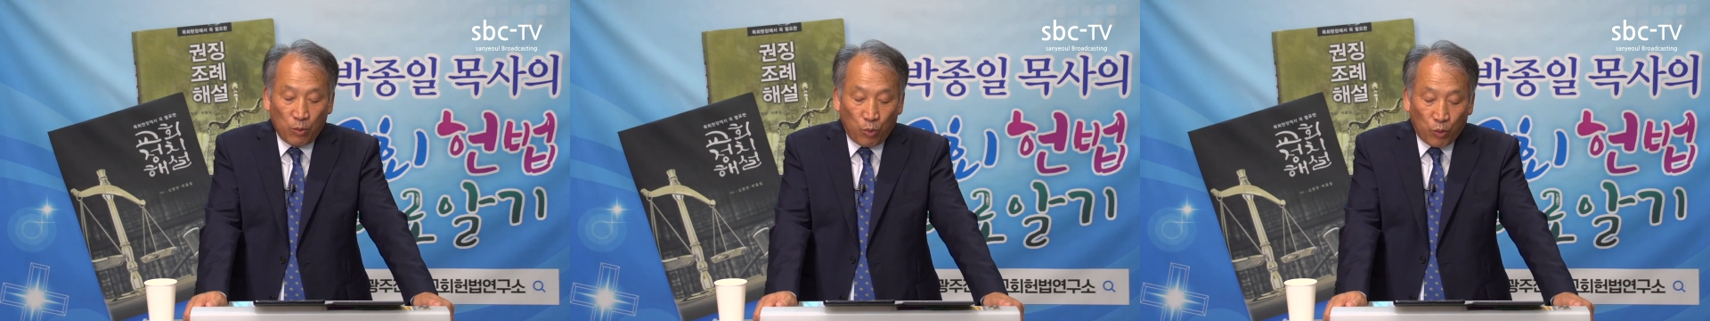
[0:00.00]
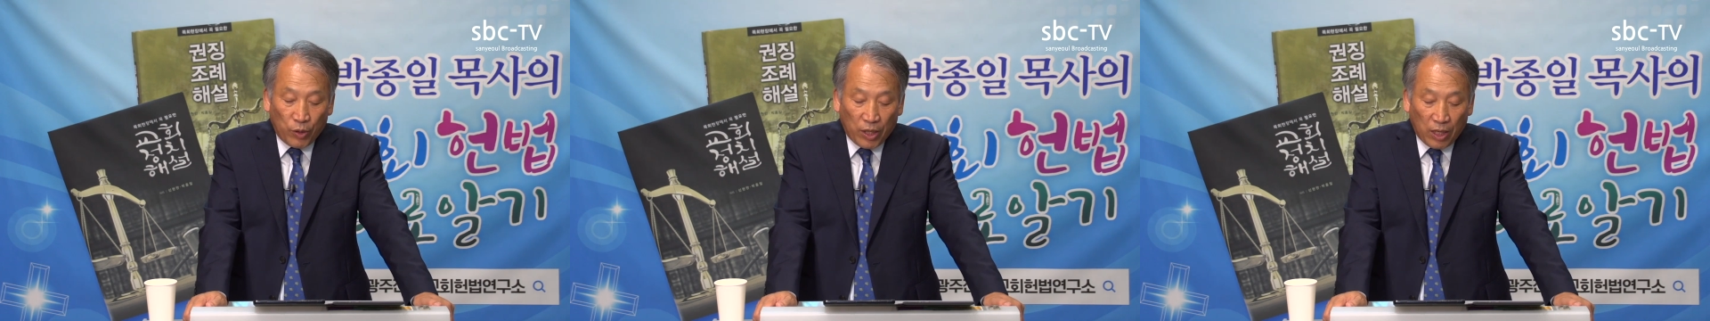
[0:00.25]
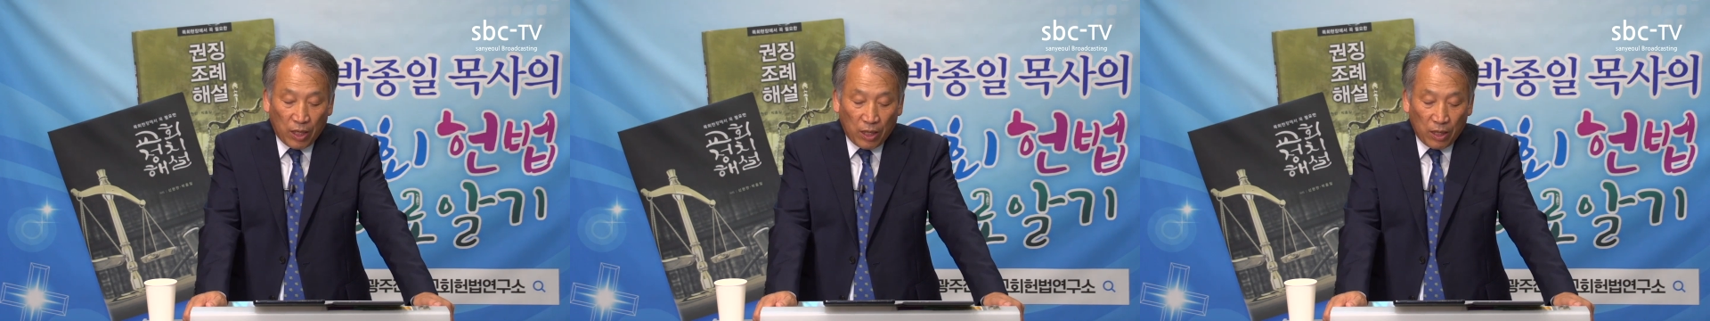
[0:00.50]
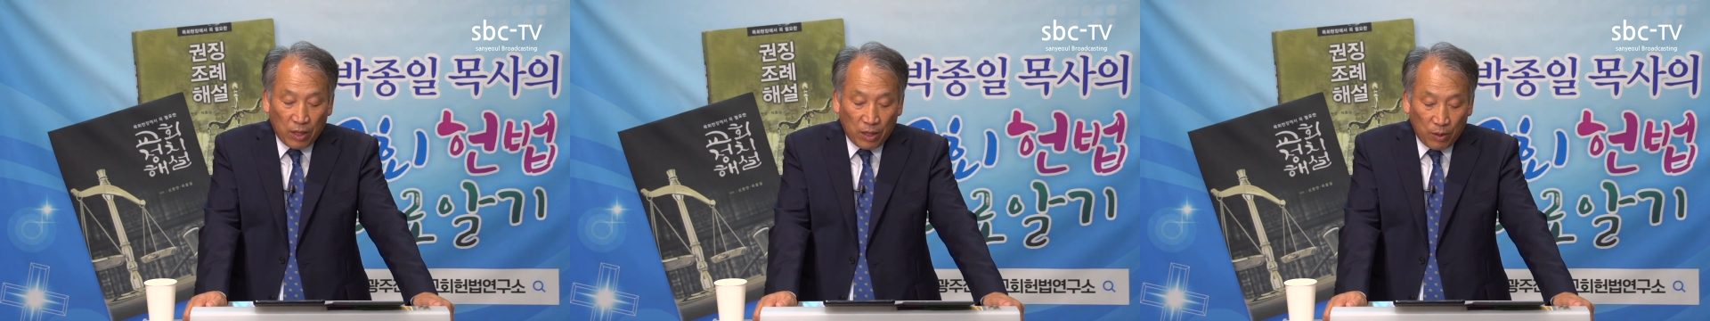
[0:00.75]

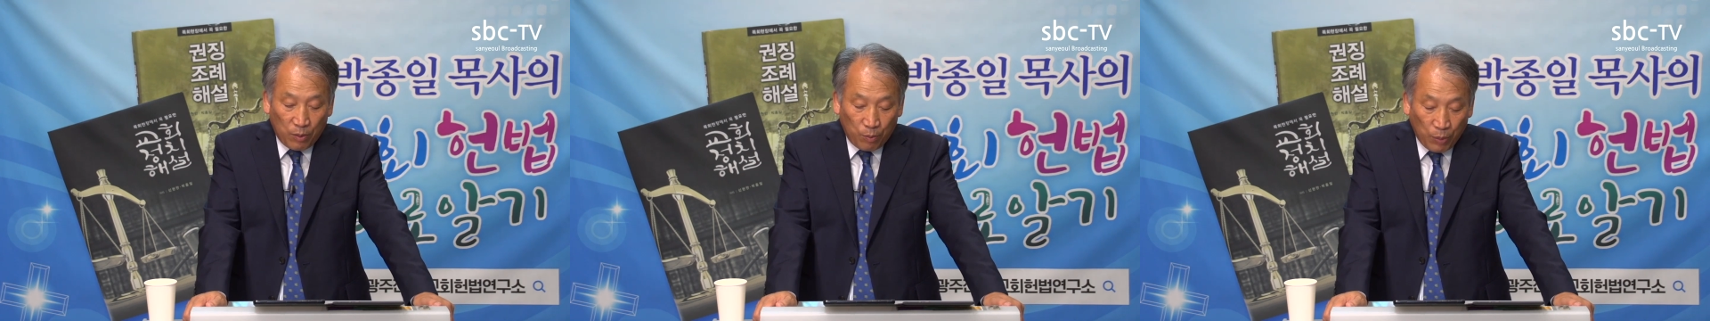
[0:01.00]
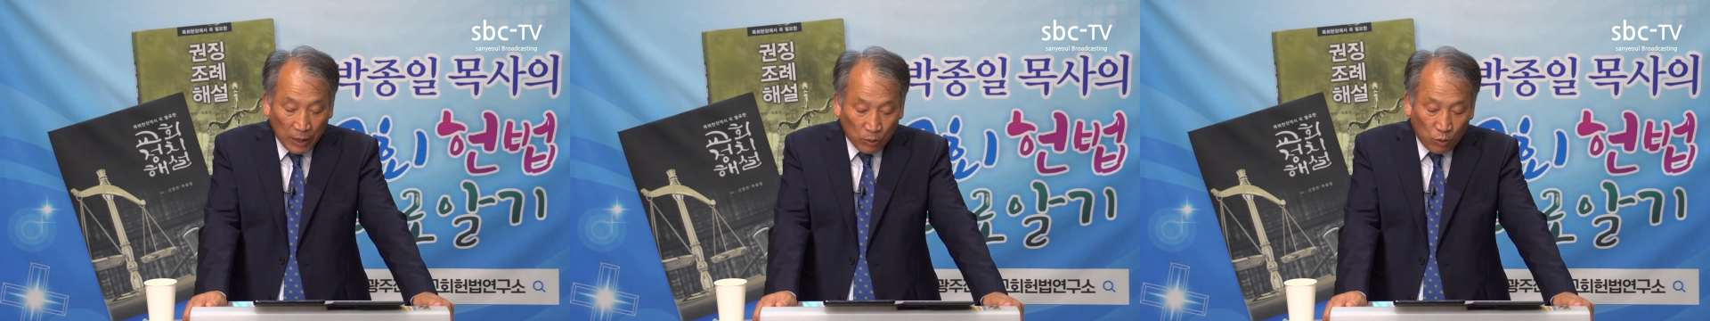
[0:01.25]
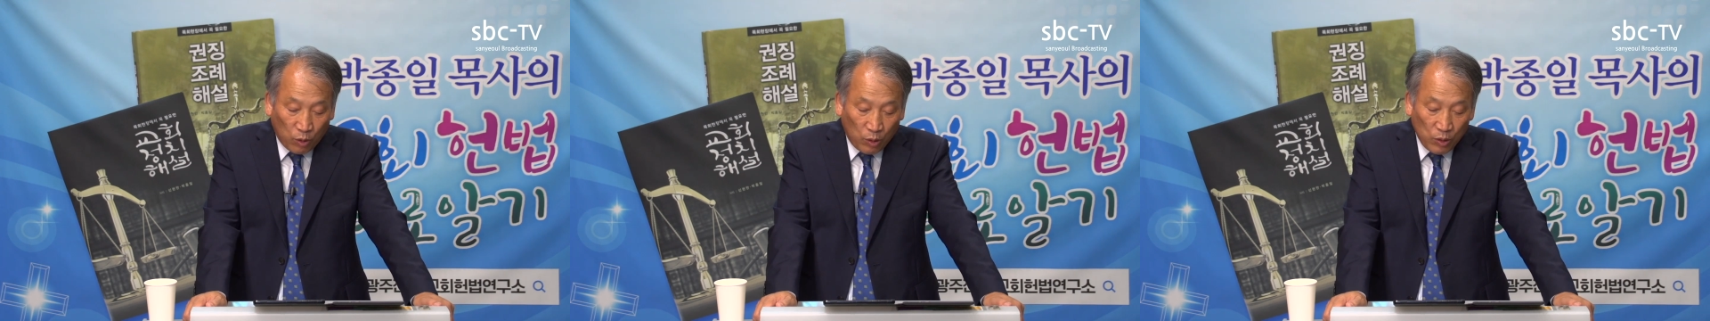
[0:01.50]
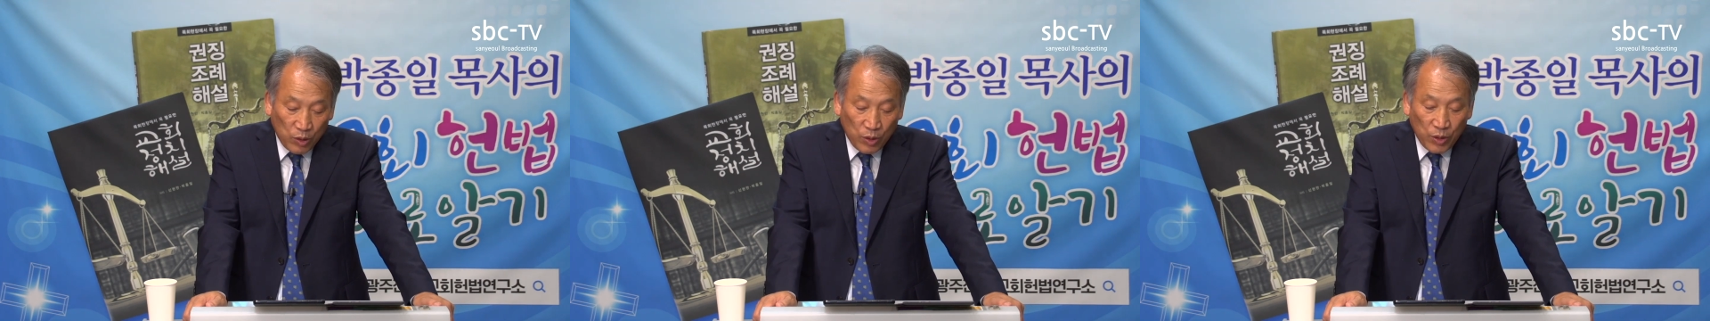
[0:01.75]
본회가
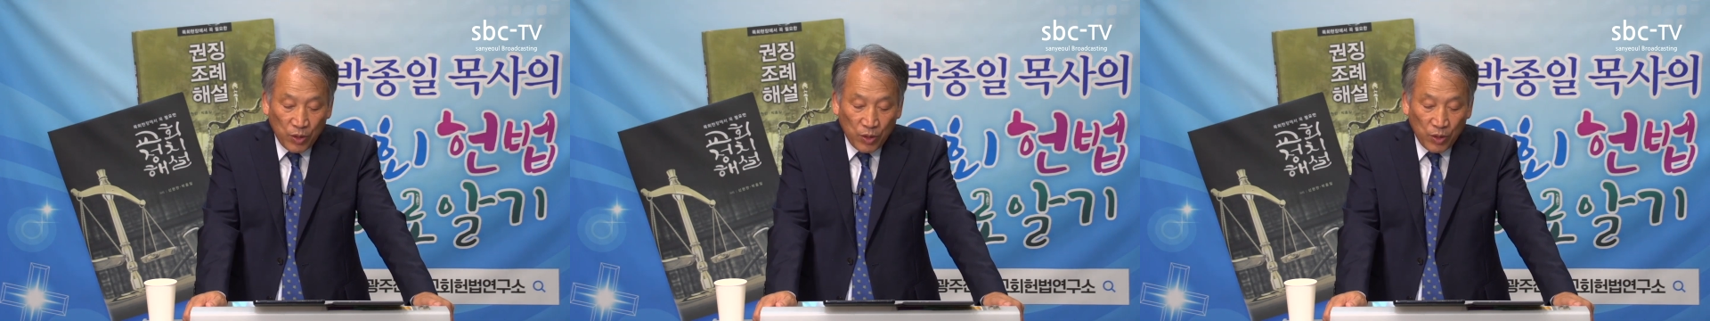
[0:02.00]
받고